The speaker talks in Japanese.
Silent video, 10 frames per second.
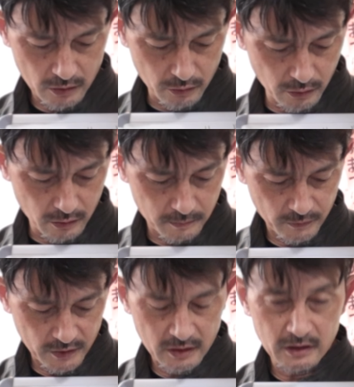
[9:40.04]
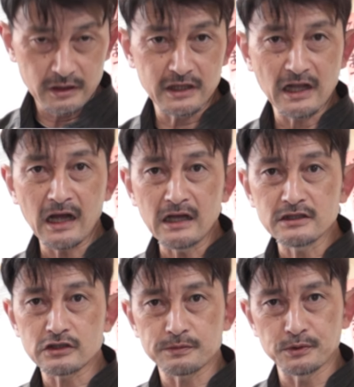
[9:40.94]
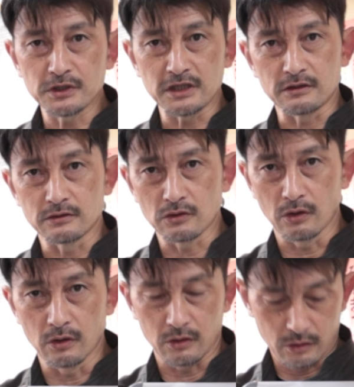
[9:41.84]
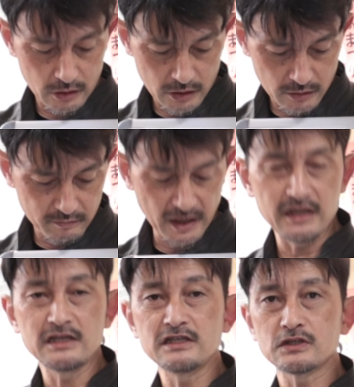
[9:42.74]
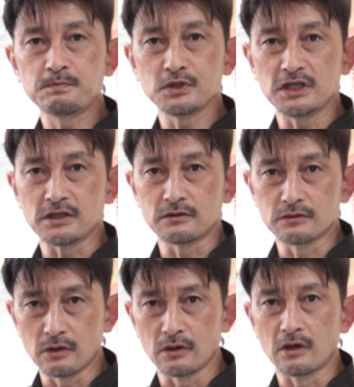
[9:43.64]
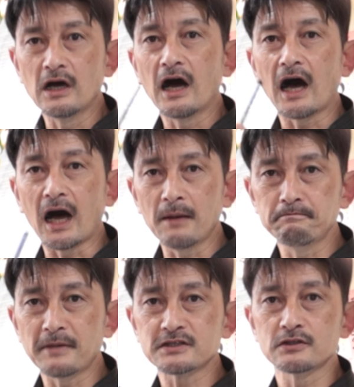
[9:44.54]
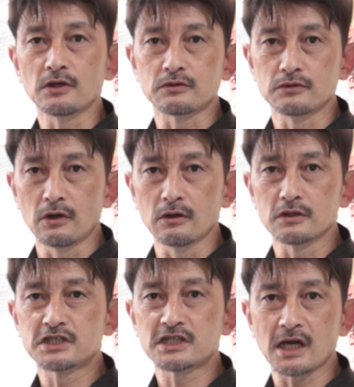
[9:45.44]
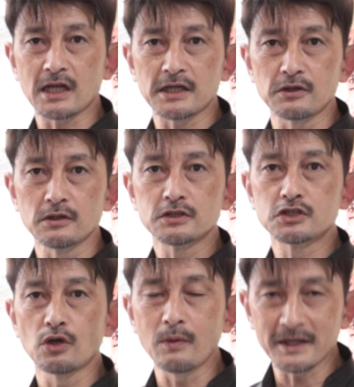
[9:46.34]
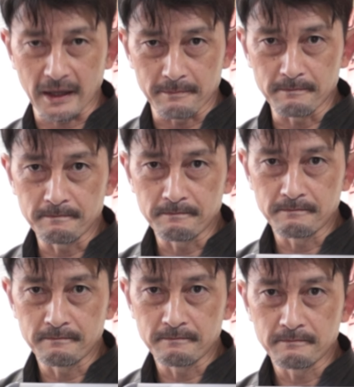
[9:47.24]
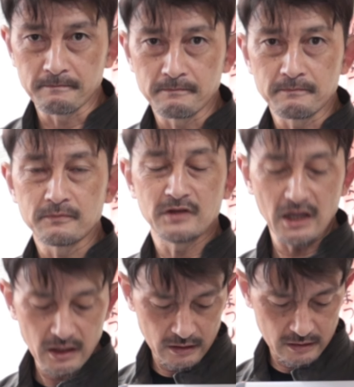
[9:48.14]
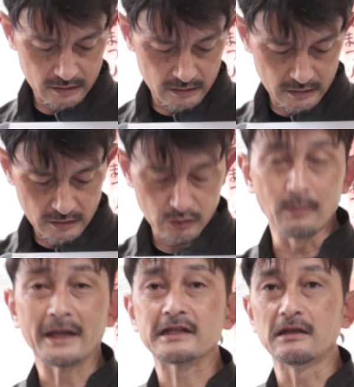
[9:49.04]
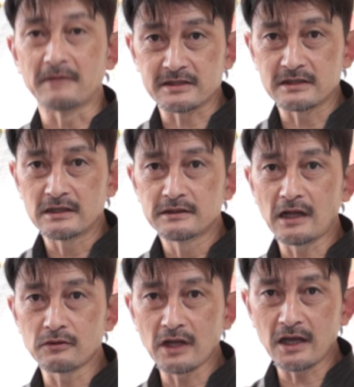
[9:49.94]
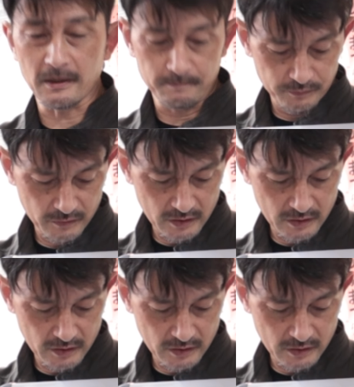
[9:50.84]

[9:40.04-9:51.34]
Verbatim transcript: このリターンスプリングとメインスプリングの反発力の力の調和点で止まっています。なので、